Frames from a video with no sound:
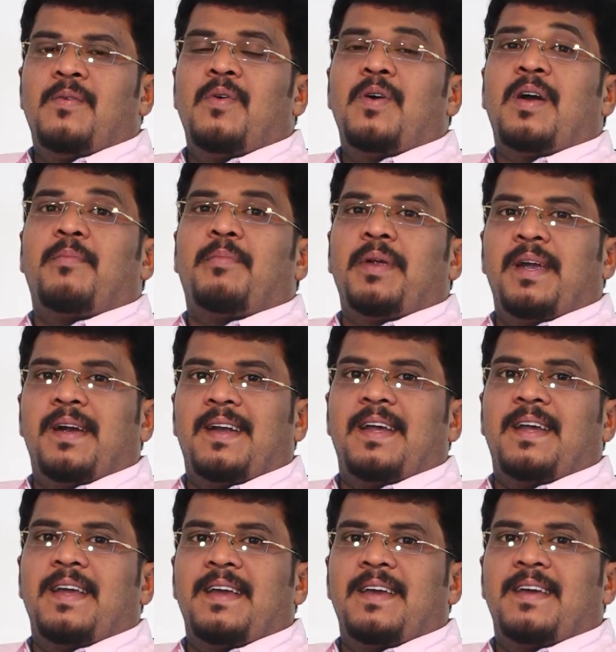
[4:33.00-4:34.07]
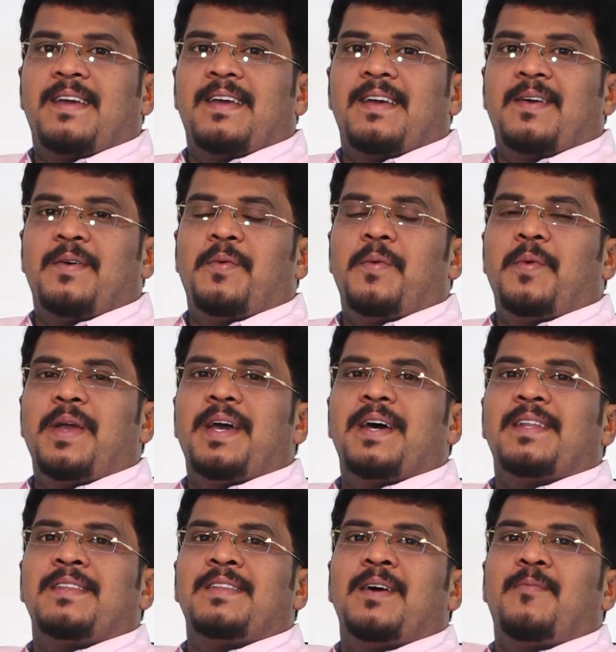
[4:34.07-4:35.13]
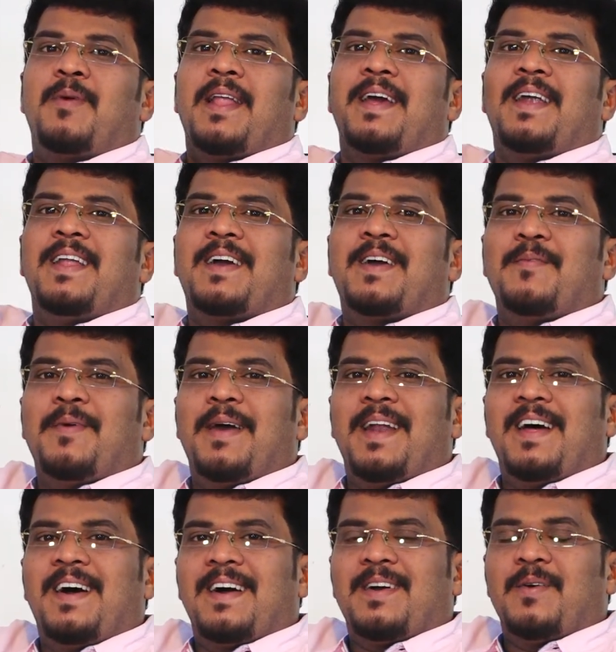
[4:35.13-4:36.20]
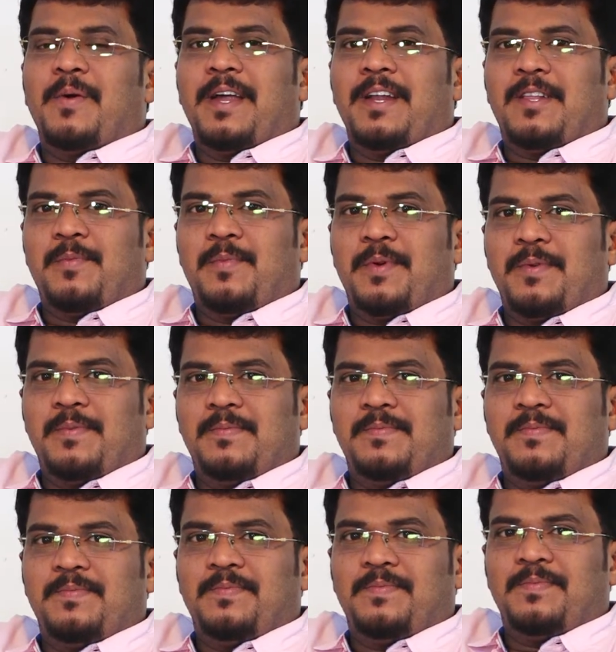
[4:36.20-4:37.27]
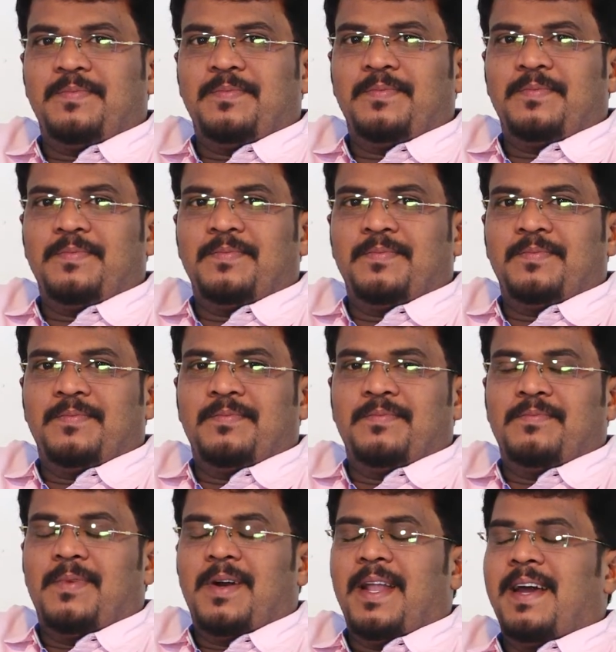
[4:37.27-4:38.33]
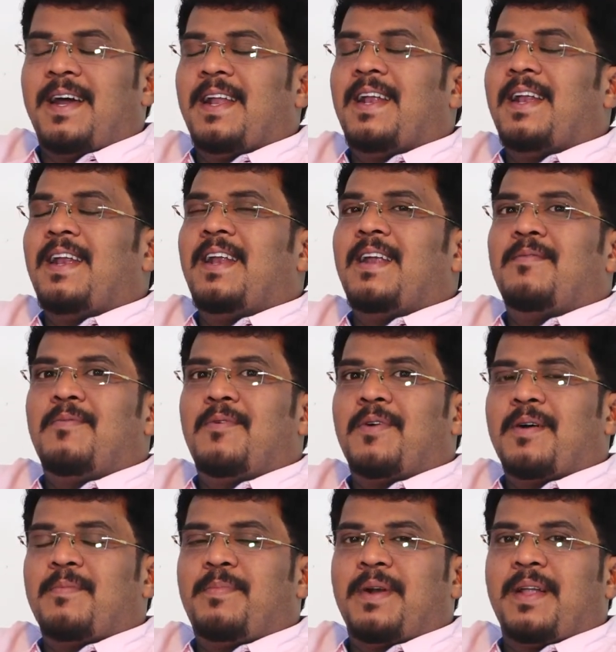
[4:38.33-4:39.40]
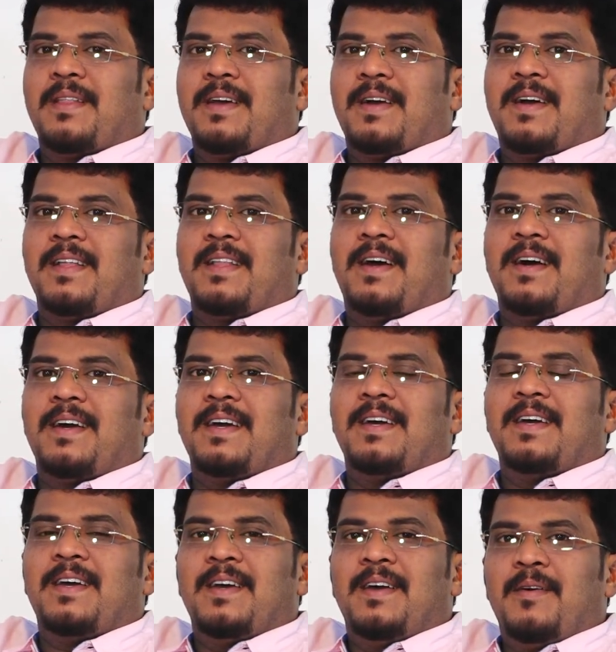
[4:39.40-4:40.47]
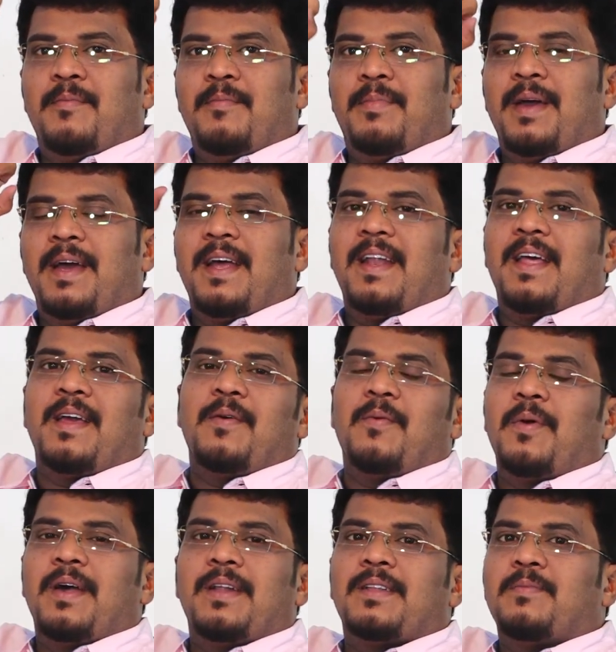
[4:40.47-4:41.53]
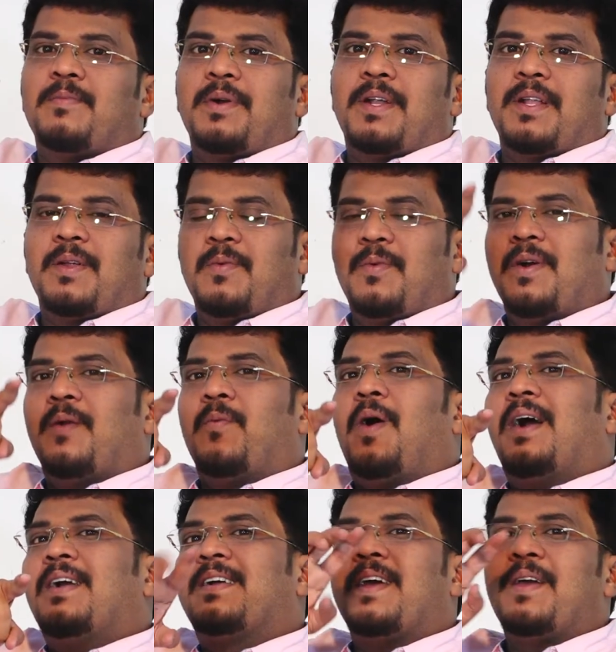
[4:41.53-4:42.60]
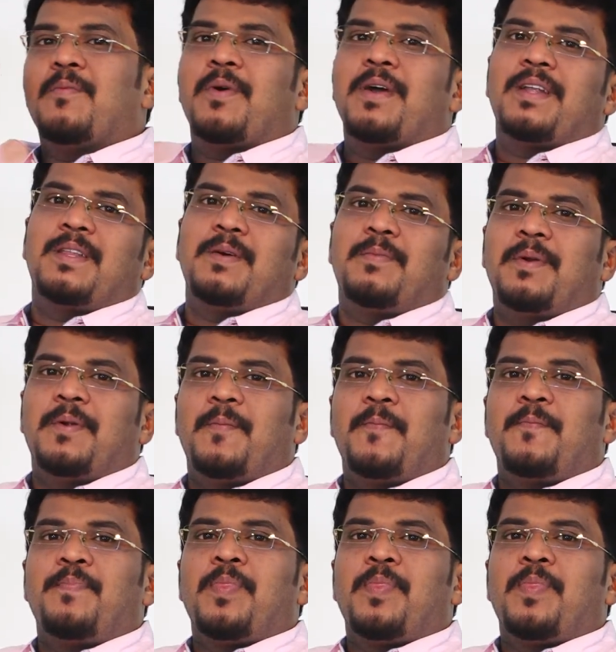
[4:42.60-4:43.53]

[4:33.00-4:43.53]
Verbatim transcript: உங்கள் பேழை உயர்ந்த மலைகளுக்கு மேலாக உயர்த்தப்படும் மலைகளெல்லாம் மூடப்படத்தக்கதாக பேழை உயர்த்தப்பட்டது உங்கள் வாழ்க்கையும் உயர்த்தப்படும்